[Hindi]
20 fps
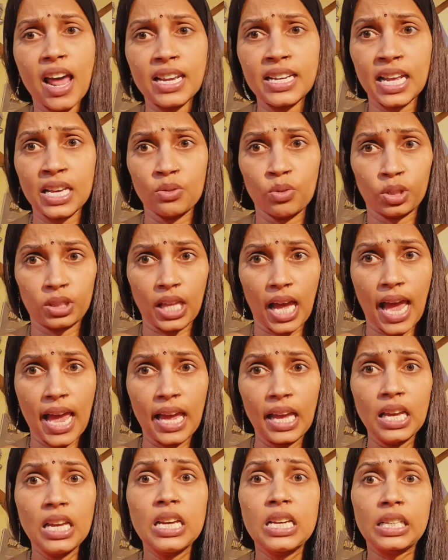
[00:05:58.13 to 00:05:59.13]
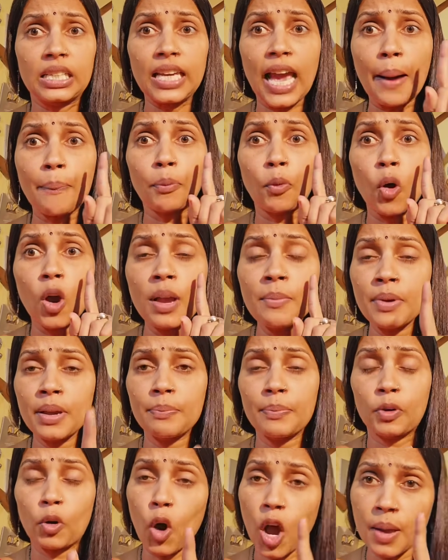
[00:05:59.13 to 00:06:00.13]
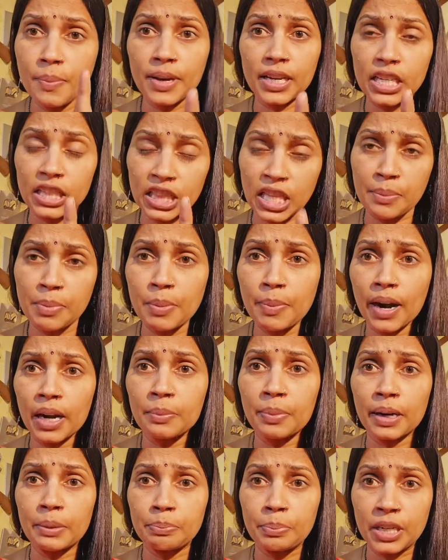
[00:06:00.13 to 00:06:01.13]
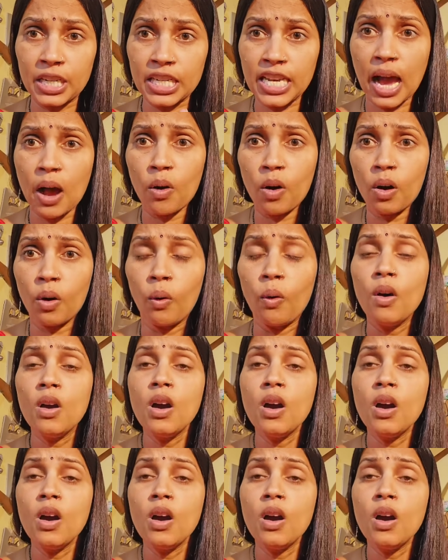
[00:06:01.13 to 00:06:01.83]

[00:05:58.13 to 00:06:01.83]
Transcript: ही नहीं होता है कि आप कोई भी कोई भी कितने भी बड़ी बड़ी मीडिया हो